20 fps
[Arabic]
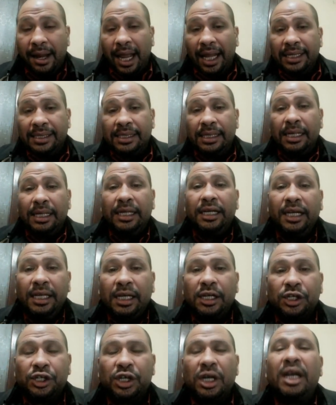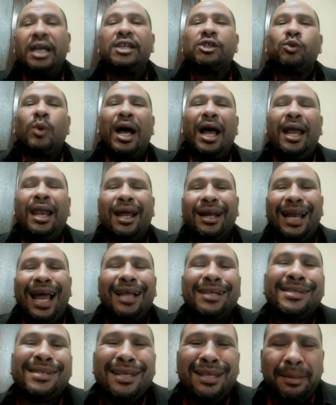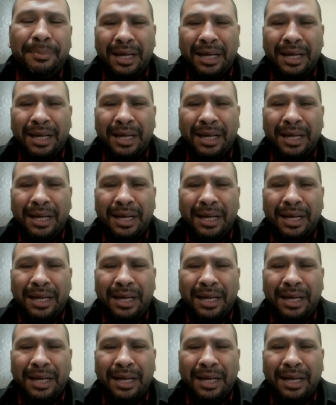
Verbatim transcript: عايزين نعيش اللي سواق قال لك لحد 6